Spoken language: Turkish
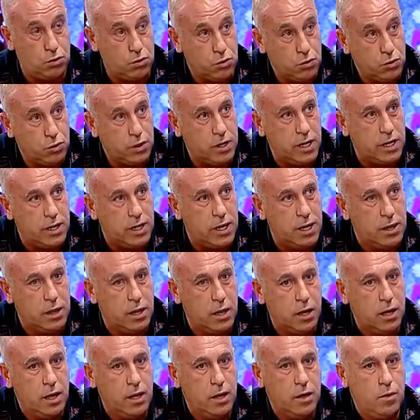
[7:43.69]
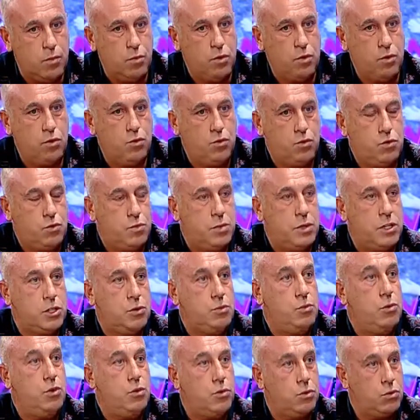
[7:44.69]
Çünkü neden? Bugün
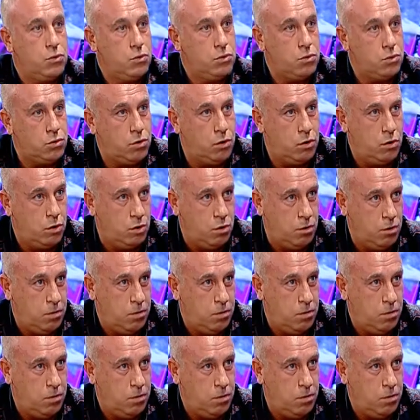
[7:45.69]
3-5 milyon euro